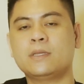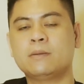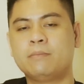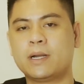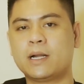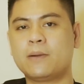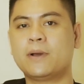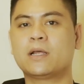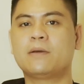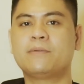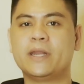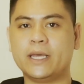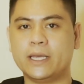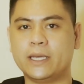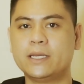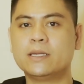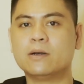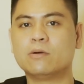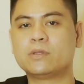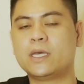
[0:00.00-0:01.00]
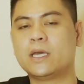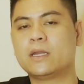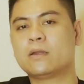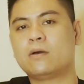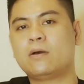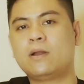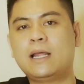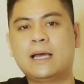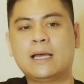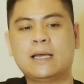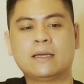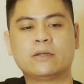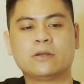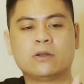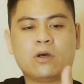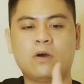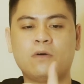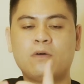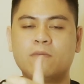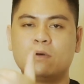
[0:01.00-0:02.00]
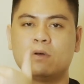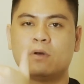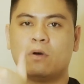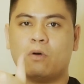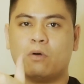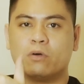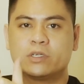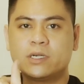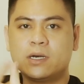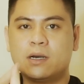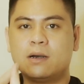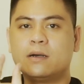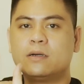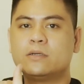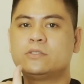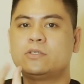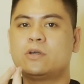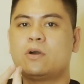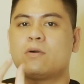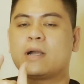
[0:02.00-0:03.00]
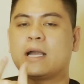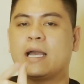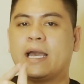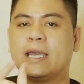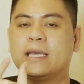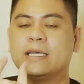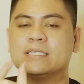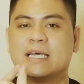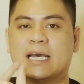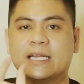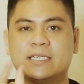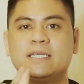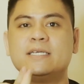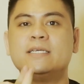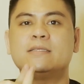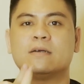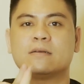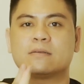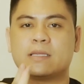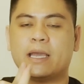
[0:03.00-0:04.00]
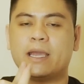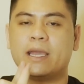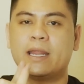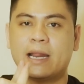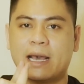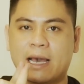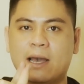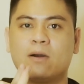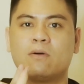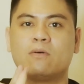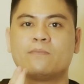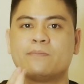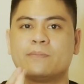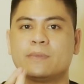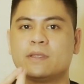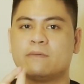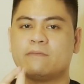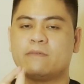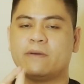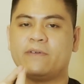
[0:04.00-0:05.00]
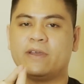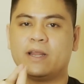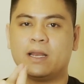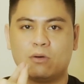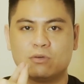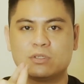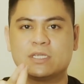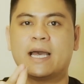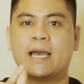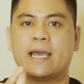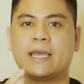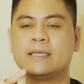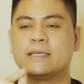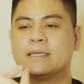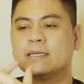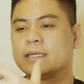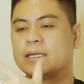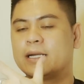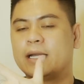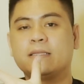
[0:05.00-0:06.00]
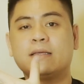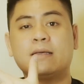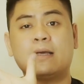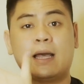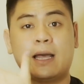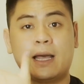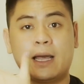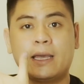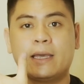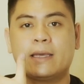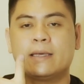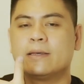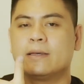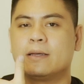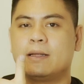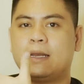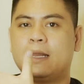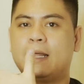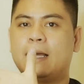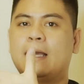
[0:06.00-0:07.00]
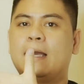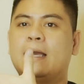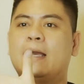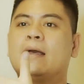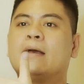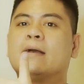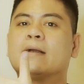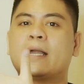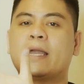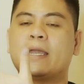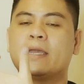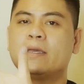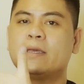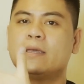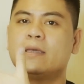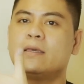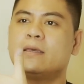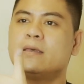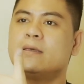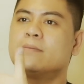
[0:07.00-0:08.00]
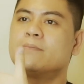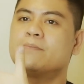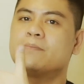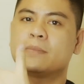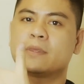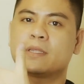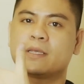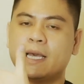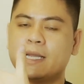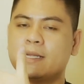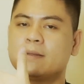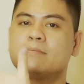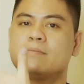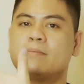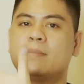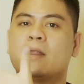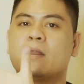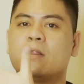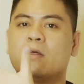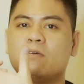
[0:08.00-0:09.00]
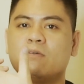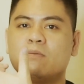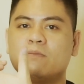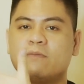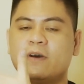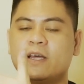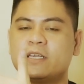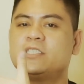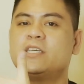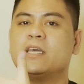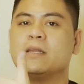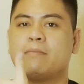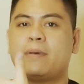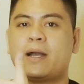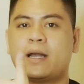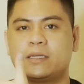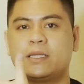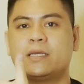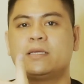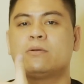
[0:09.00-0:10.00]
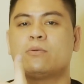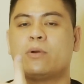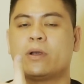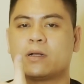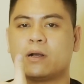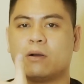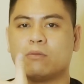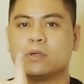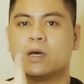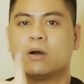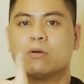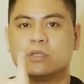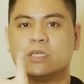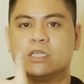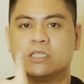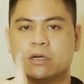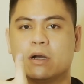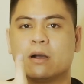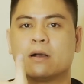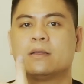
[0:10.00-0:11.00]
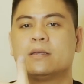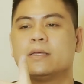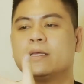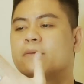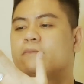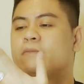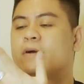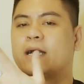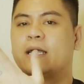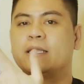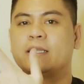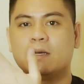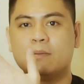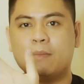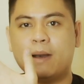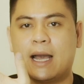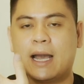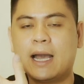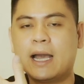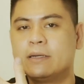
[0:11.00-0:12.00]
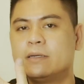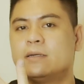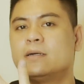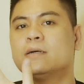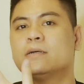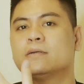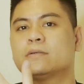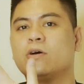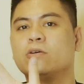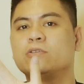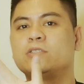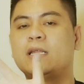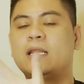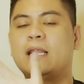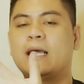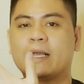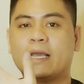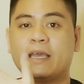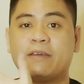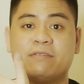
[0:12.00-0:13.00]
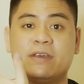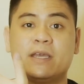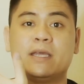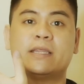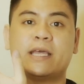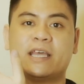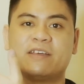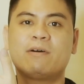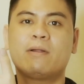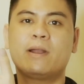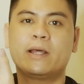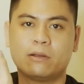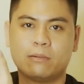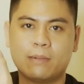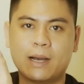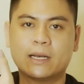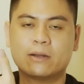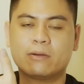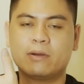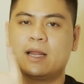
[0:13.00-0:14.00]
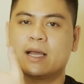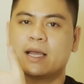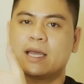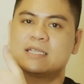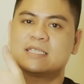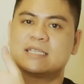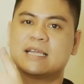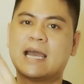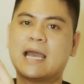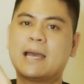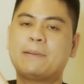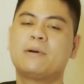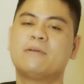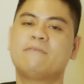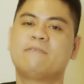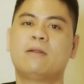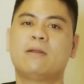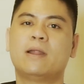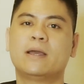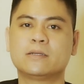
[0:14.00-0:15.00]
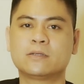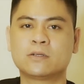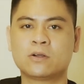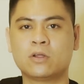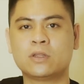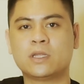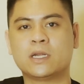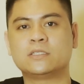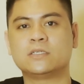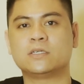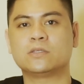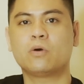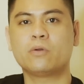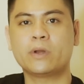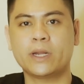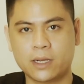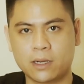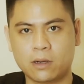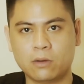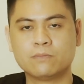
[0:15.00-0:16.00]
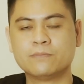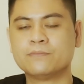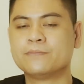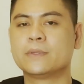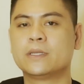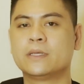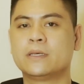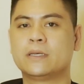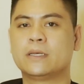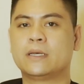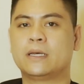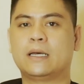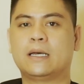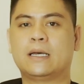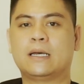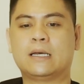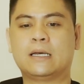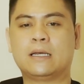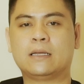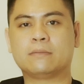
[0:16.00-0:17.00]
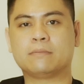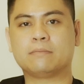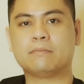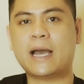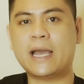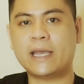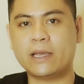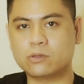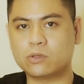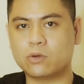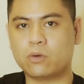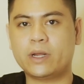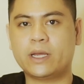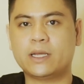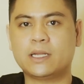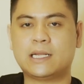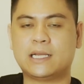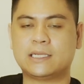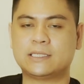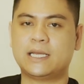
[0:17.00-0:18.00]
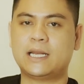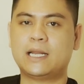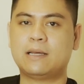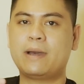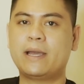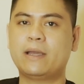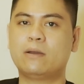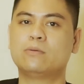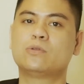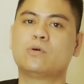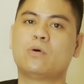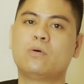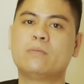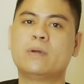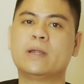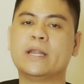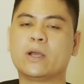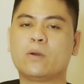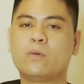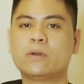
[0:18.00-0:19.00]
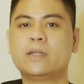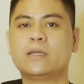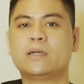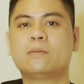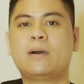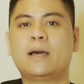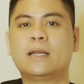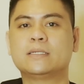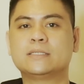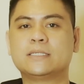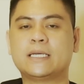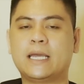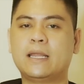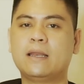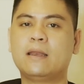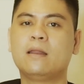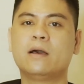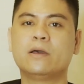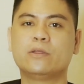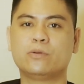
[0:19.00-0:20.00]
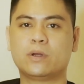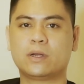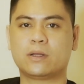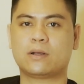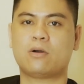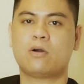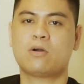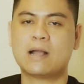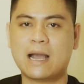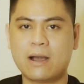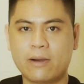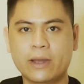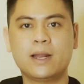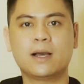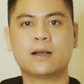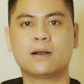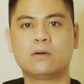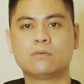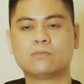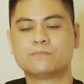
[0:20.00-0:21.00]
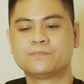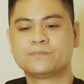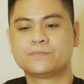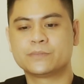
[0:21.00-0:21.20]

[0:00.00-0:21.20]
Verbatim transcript: mà các bạn cần phải để ý đầu tiên nó là nó hỗ trợ cho cái giá trị thực tế nào bởi vì lâu dài cái thứ hai là cái cách mà nó phát triển marketing ngoài cộng đồng thị trường và cái thứ ba nữa đó chính là cái vị thế vào lệnh của bạn đó là cái giá bạn vào lệnh có thật sự tốt hay không à, ba yếu tố này là sẽ là ba yếu tố mà để quyết định các bạn sẽ lợi nhuận có cao hay là không